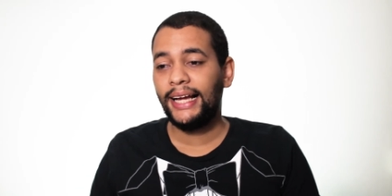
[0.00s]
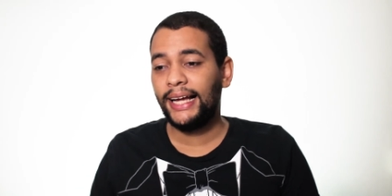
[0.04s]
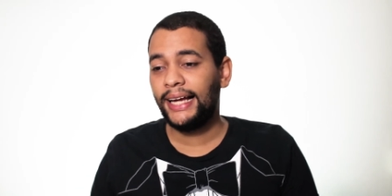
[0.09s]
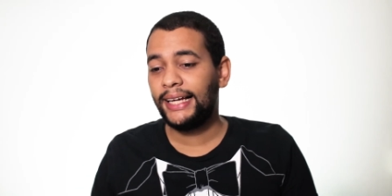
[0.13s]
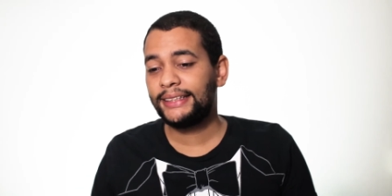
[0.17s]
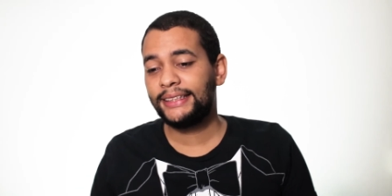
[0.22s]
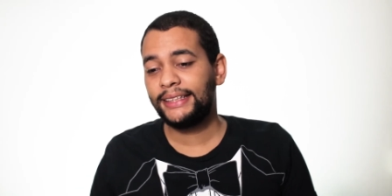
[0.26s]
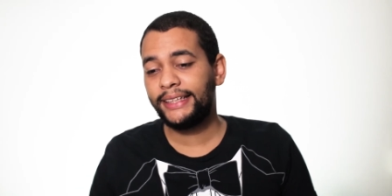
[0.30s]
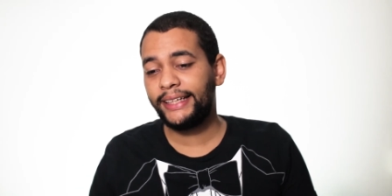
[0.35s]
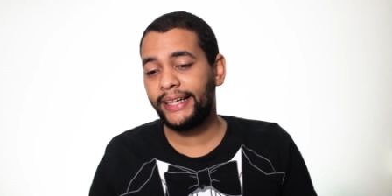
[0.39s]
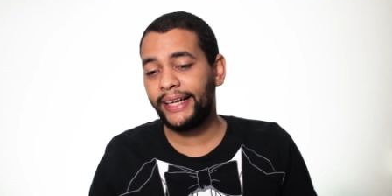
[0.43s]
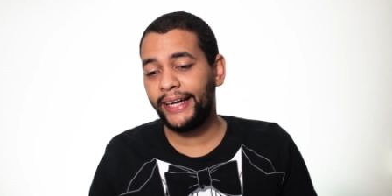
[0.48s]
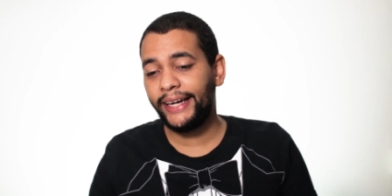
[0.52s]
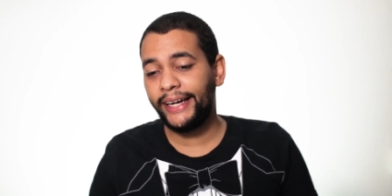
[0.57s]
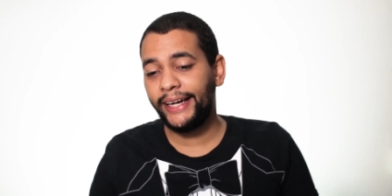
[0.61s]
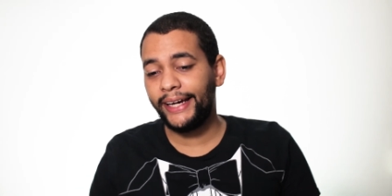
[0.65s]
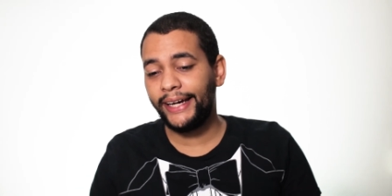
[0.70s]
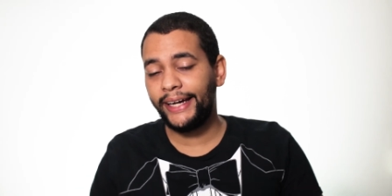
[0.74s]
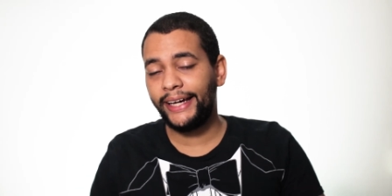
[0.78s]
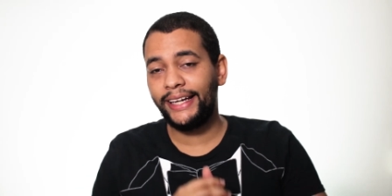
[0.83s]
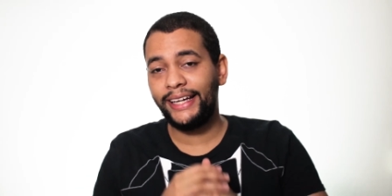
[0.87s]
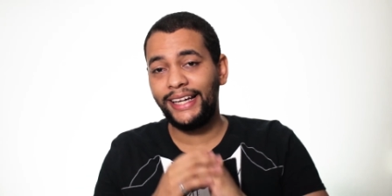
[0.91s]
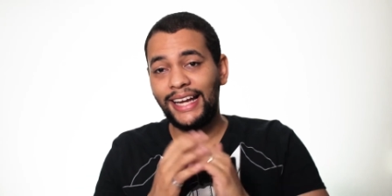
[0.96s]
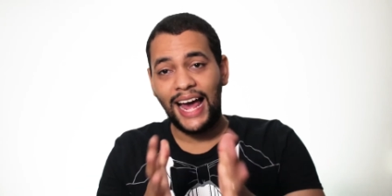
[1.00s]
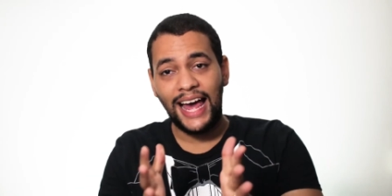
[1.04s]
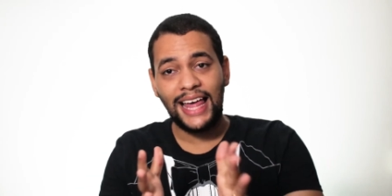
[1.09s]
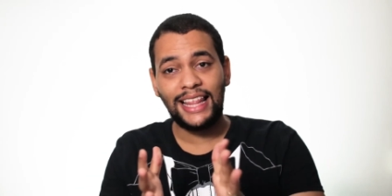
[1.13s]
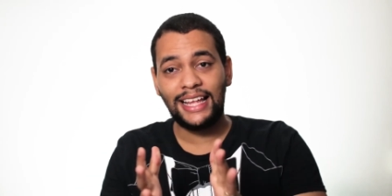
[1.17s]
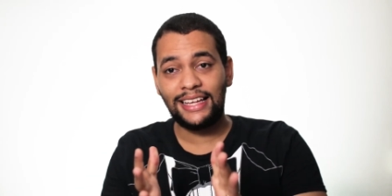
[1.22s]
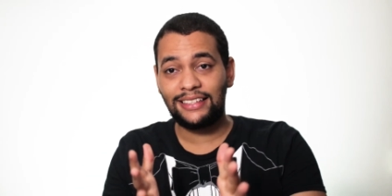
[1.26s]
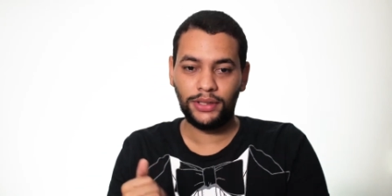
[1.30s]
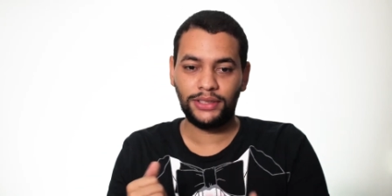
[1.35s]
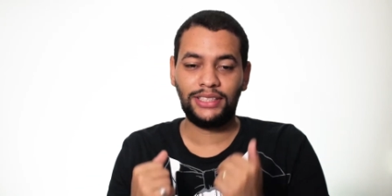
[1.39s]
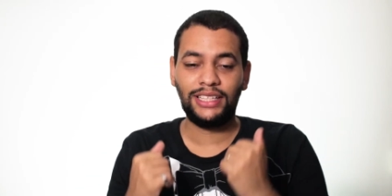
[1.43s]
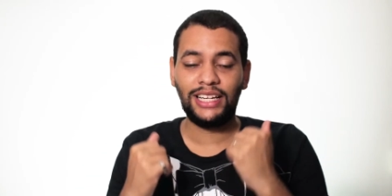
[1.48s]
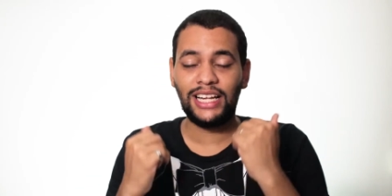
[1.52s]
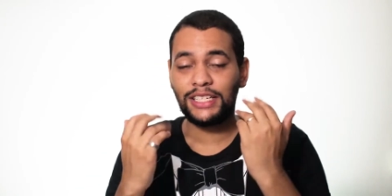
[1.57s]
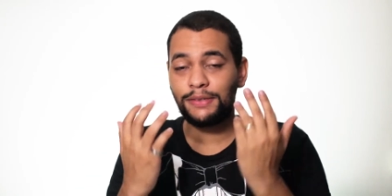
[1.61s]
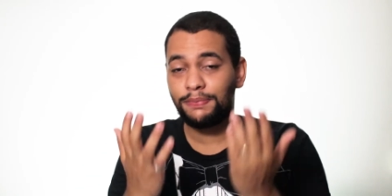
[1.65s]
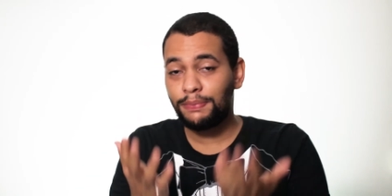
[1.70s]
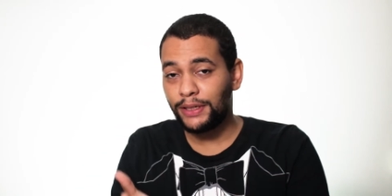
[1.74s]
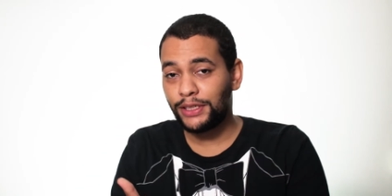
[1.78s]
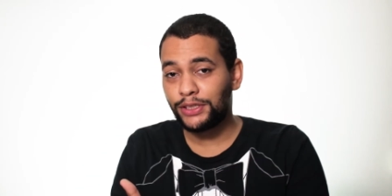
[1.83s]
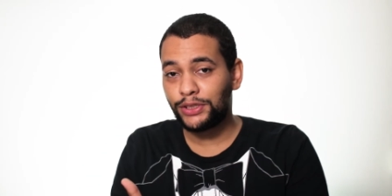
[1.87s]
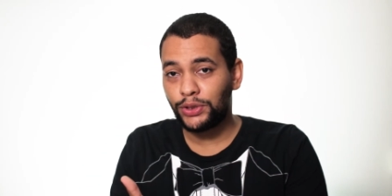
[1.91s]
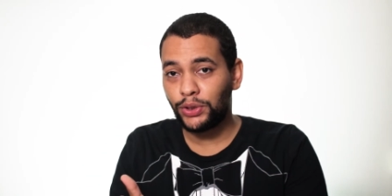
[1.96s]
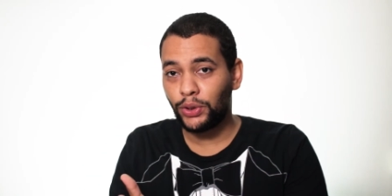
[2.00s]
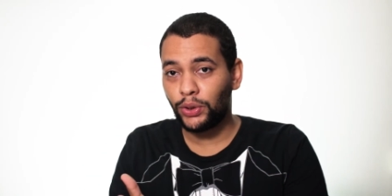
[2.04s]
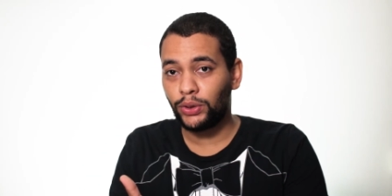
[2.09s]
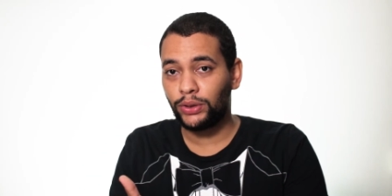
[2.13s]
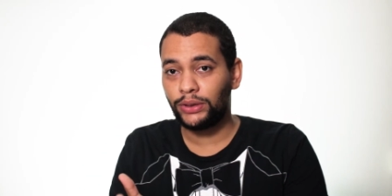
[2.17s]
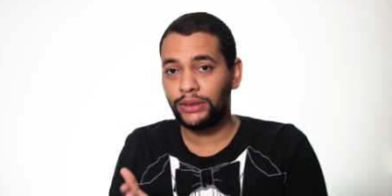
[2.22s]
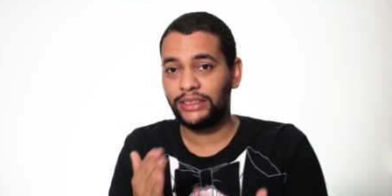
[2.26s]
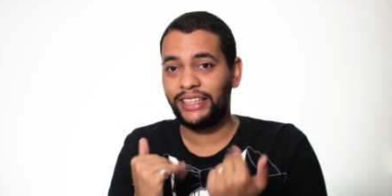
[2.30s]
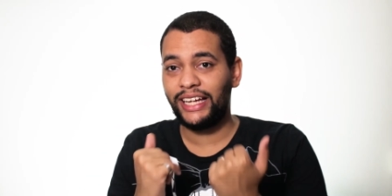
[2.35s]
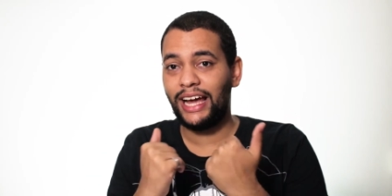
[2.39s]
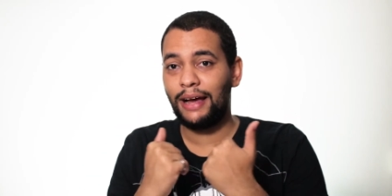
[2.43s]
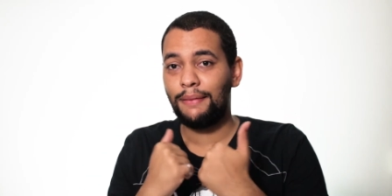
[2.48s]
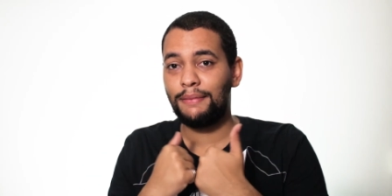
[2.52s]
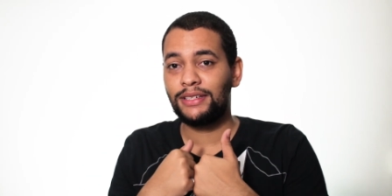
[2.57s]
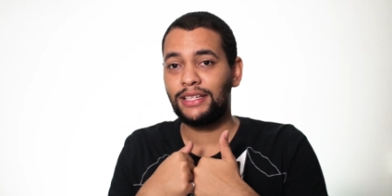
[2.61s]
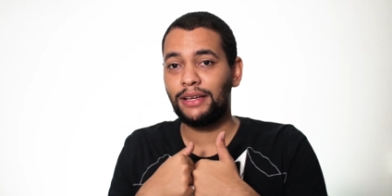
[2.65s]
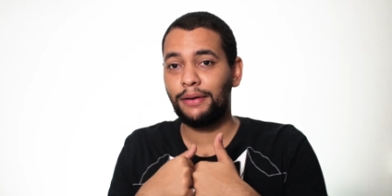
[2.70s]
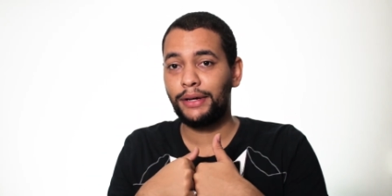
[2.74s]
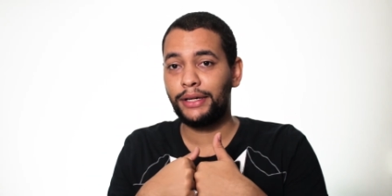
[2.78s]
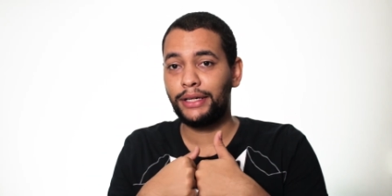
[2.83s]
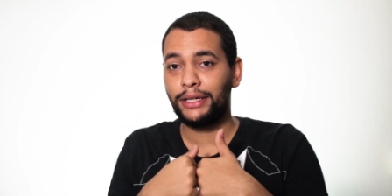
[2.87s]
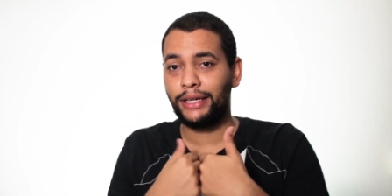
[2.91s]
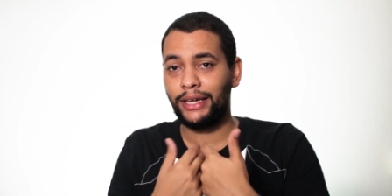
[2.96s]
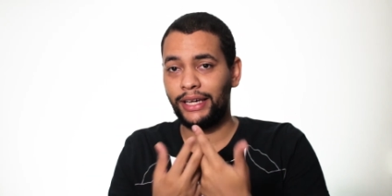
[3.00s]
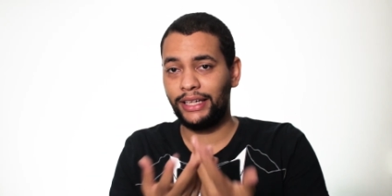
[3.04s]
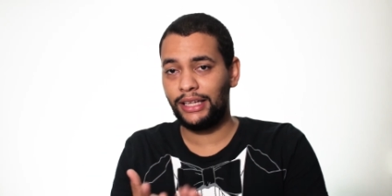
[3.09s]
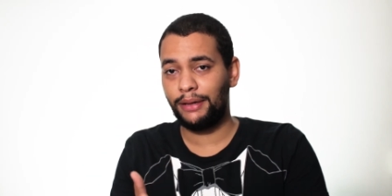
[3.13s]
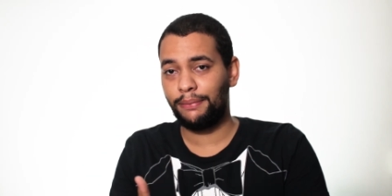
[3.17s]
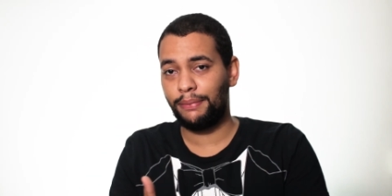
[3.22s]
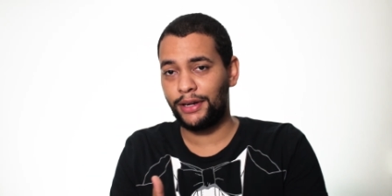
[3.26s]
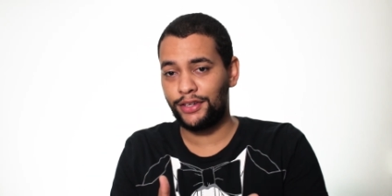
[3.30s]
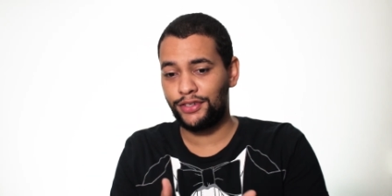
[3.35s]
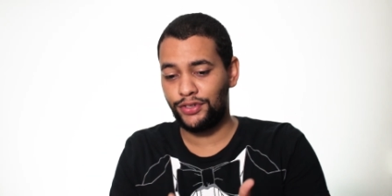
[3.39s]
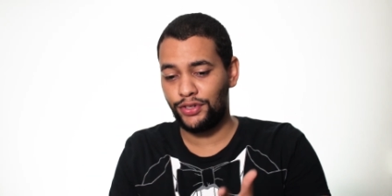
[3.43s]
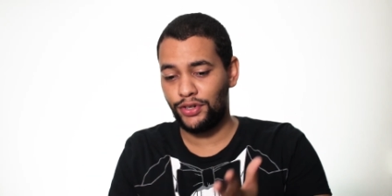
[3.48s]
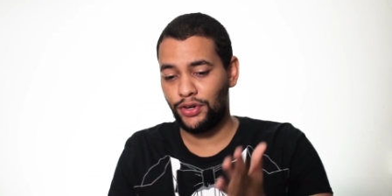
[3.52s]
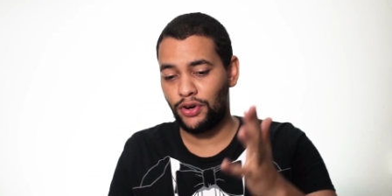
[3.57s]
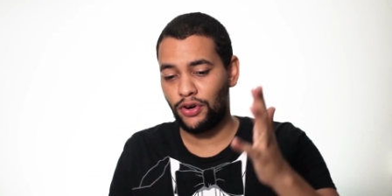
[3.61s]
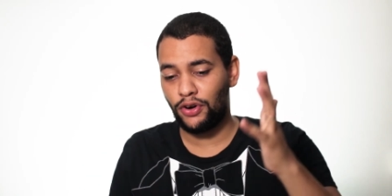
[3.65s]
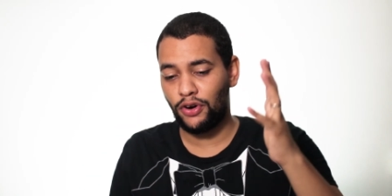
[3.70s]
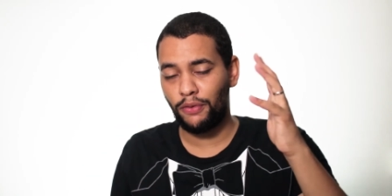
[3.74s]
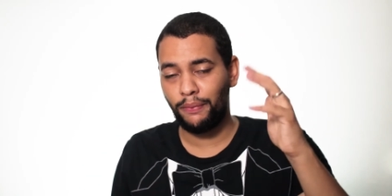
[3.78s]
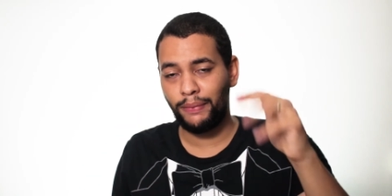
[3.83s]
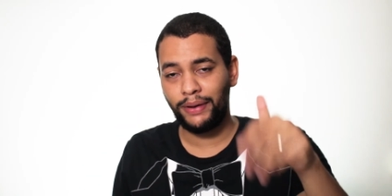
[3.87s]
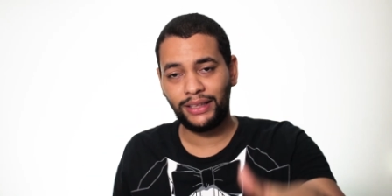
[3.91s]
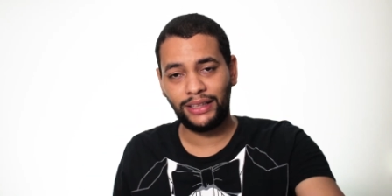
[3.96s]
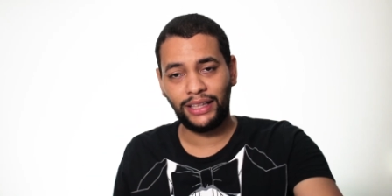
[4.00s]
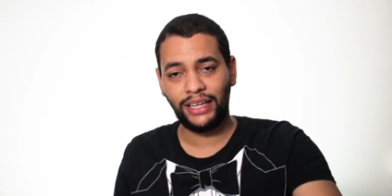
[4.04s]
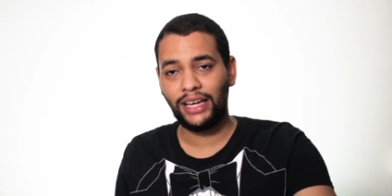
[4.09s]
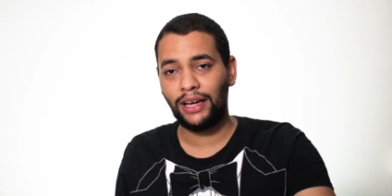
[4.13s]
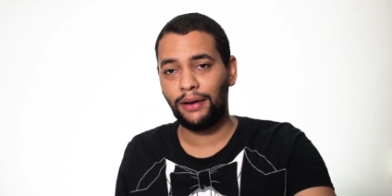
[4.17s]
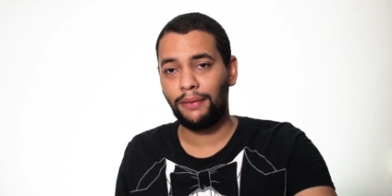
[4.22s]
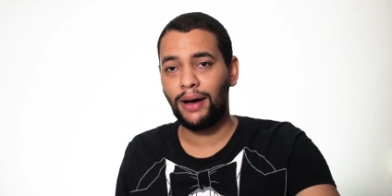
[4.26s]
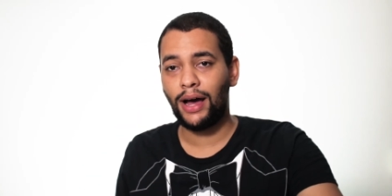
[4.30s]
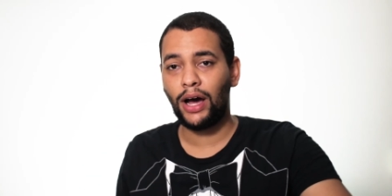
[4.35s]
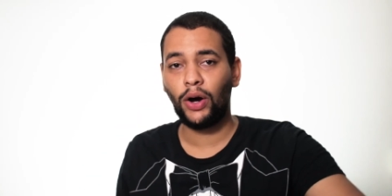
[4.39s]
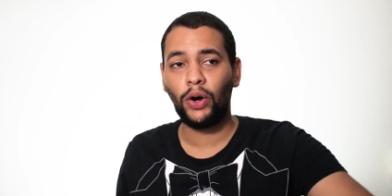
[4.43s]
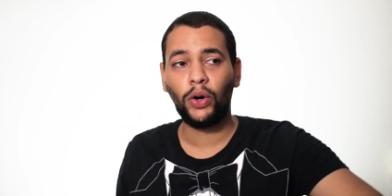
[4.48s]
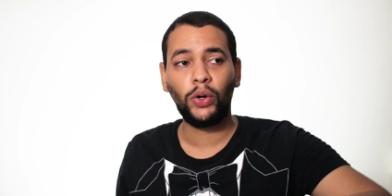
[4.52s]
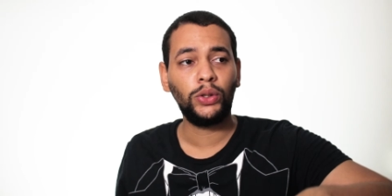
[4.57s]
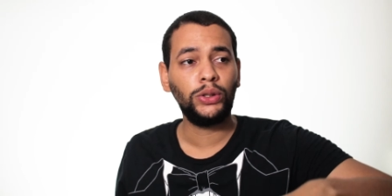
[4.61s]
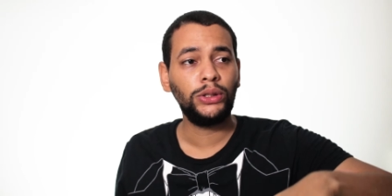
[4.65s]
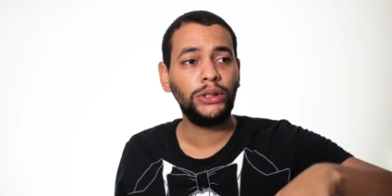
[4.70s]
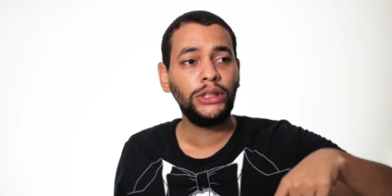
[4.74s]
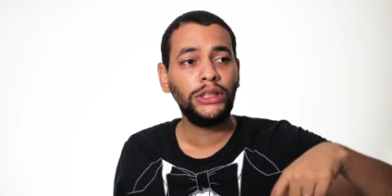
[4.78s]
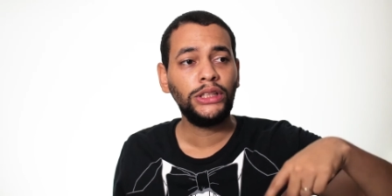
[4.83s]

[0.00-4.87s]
Así que nada, si la has visto, déjame saber qué te pareció, comenta allá abajo.